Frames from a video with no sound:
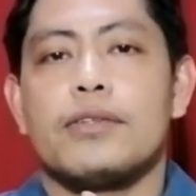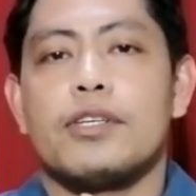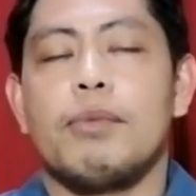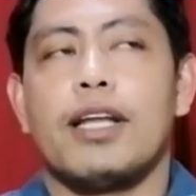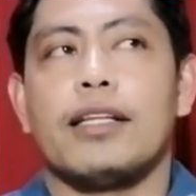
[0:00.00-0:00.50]

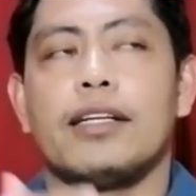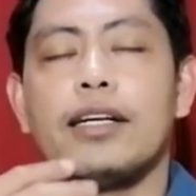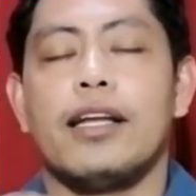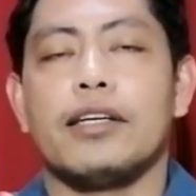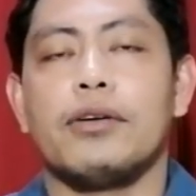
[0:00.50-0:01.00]

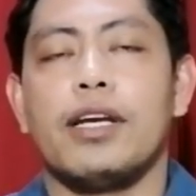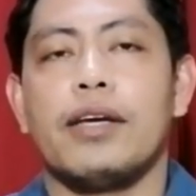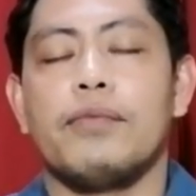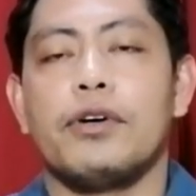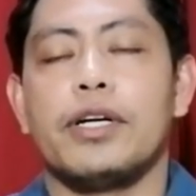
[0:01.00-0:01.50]
700 lang yung
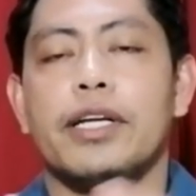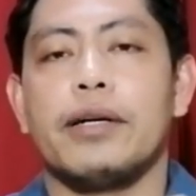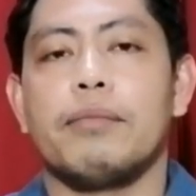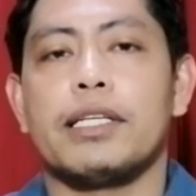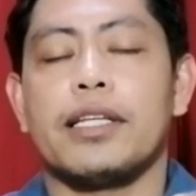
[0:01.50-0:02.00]
labor
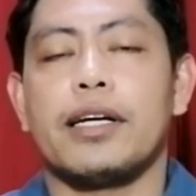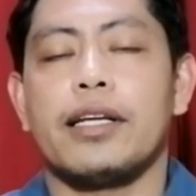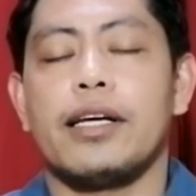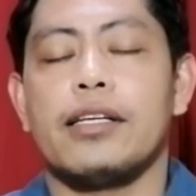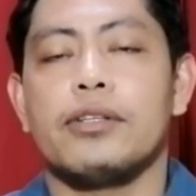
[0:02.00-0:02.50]
din,
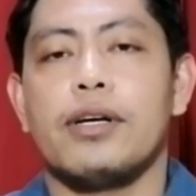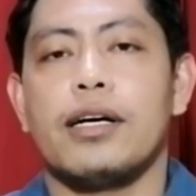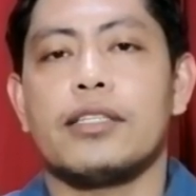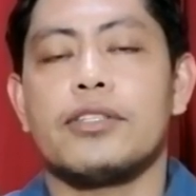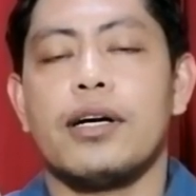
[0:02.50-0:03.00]
material nyo
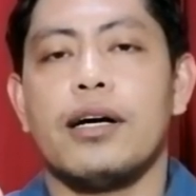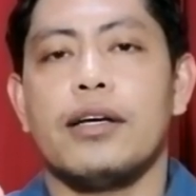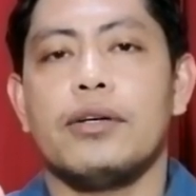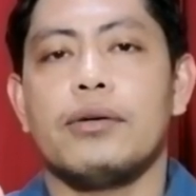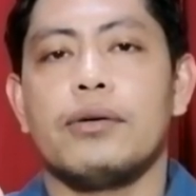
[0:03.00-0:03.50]
lang, at
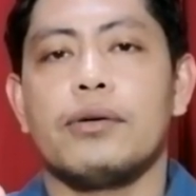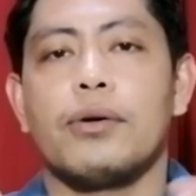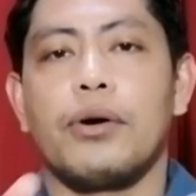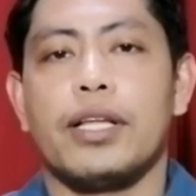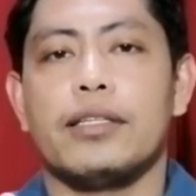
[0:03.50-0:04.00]
saka
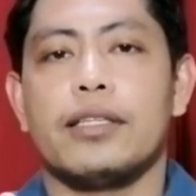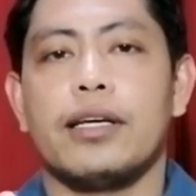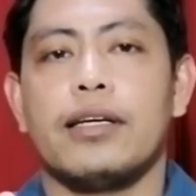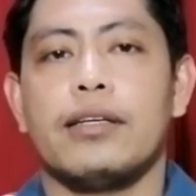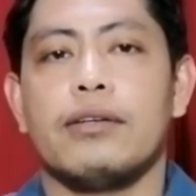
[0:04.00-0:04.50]
yung kurente.